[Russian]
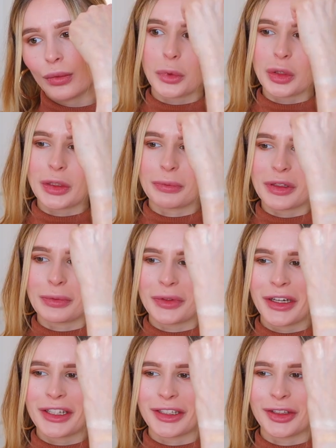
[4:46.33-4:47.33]
Просто
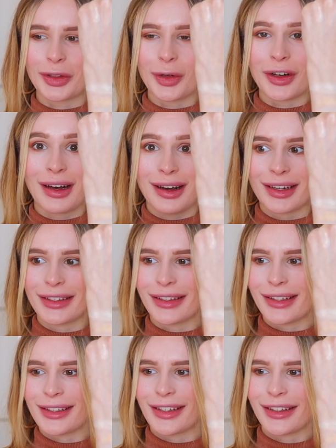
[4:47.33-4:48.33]
посмотрите на то, как
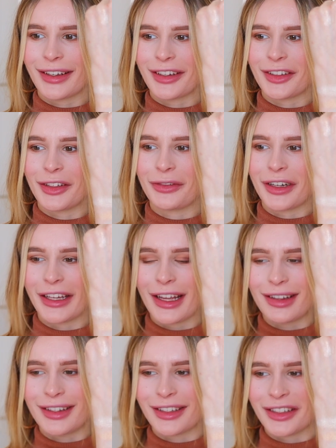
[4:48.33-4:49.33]
этот оттенок
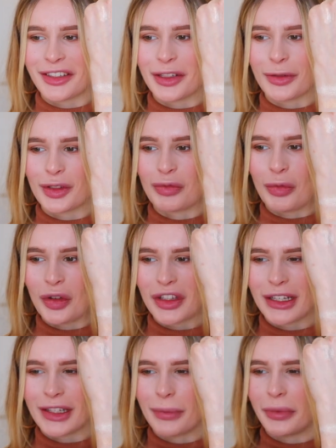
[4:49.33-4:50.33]
невероятно красиво
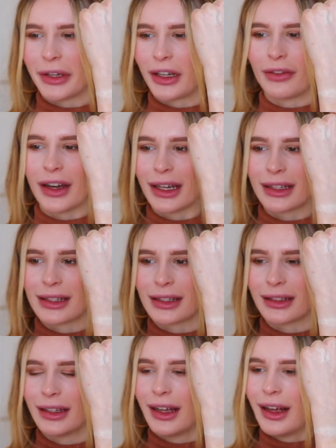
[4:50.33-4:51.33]
смотрится,
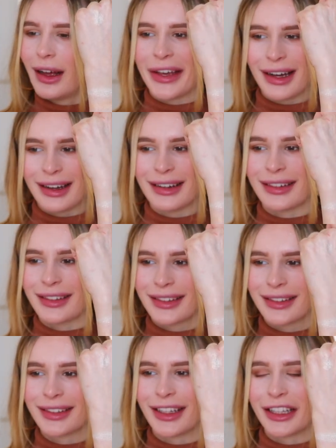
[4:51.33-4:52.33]
переливается. Да,
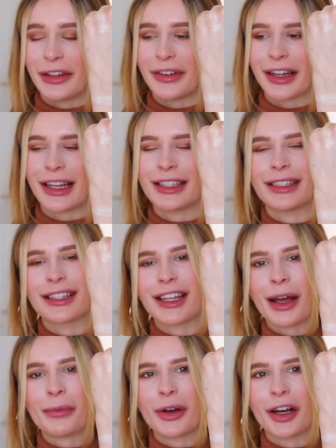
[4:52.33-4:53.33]
это, наверное, один из
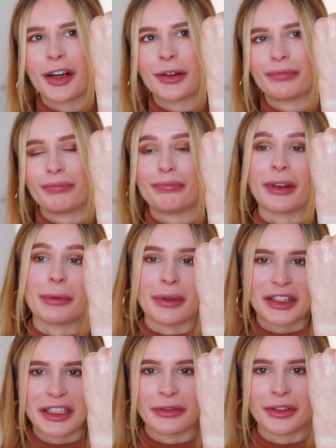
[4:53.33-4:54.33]
самых
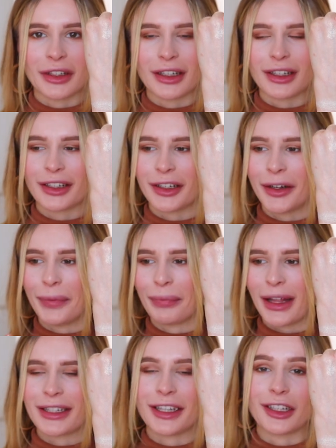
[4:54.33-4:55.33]
пигментированных э,
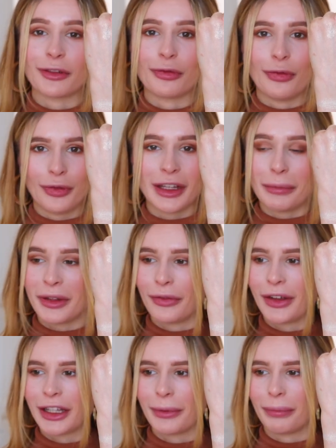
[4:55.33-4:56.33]
оттенков именно
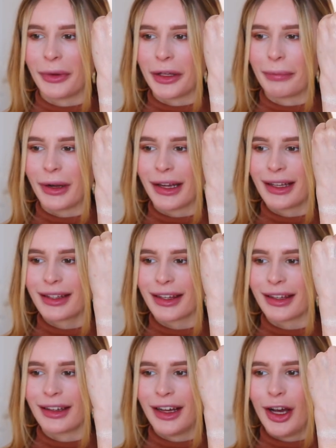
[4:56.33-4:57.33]
в этой
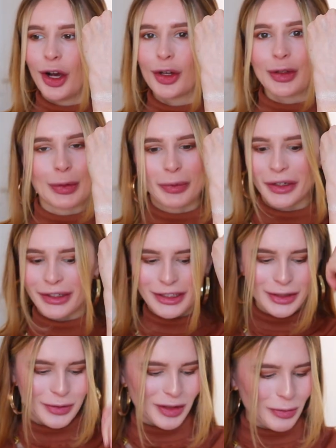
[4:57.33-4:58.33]
мини-палетке. Супер
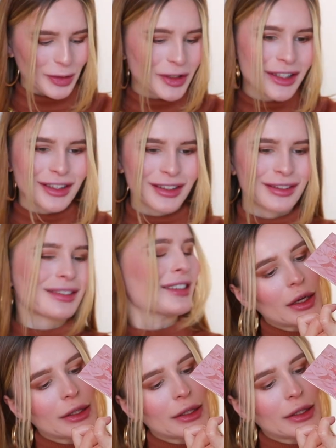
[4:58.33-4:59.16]
красиво смотрится.